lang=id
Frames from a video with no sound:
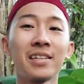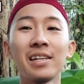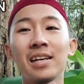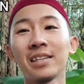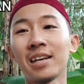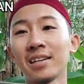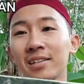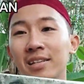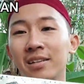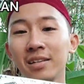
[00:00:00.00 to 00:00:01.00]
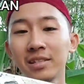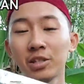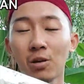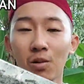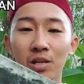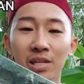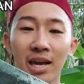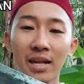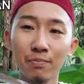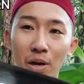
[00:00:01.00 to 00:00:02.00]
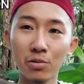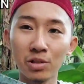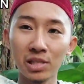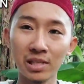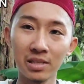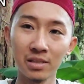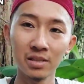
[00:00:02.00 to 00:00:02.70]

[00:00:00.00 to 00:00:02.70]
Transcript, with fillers: Kelihatan. Ini Insya Allah sangat bagus ini.